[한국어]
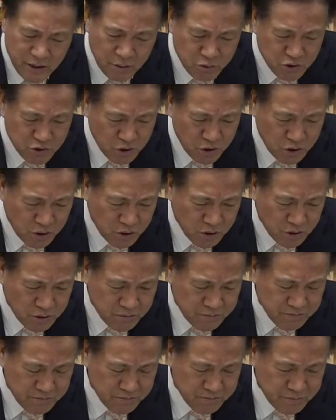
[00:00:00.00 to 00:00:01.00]
때부터
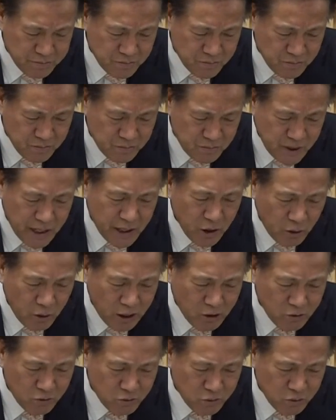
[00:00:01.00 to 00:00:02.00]

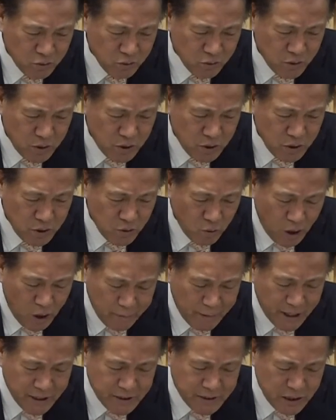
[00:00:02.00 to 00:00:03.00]
내려왔고
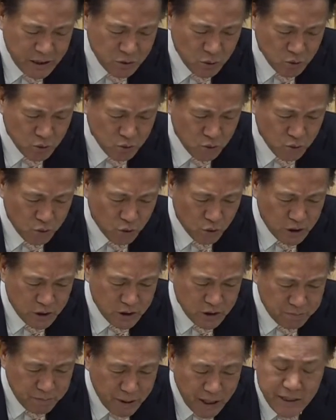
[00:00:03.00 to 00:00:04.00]
화백제도도
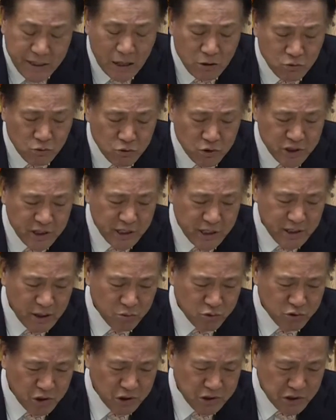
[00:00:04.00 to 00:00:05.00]
이 배달국 시대
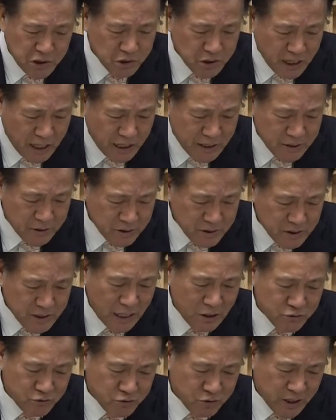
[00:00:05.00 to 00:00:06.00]
때부터 있었다 하는 것을
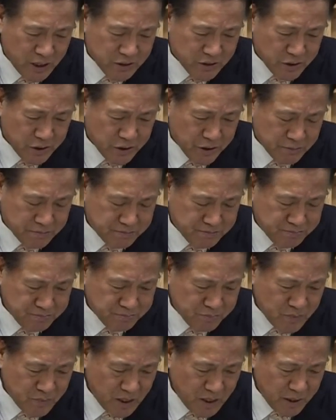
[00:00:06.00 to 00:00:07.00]
알 수가 있어요.
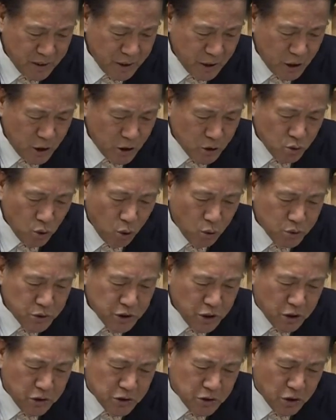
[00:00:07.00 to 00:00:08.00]

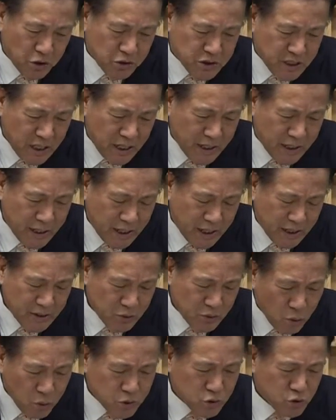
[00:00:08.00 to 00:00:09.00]
통영 역사하야.
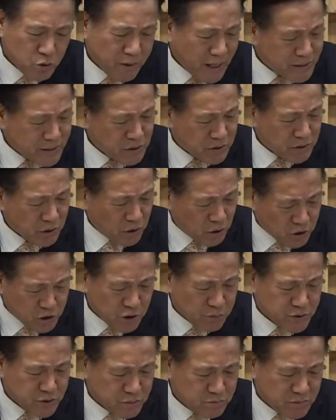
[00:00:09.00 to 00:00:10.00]
요건 좀 해석이
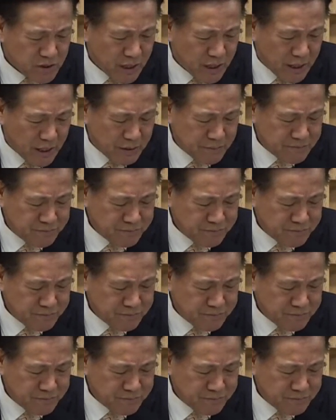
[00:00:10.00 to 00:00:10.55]
어렵습니다.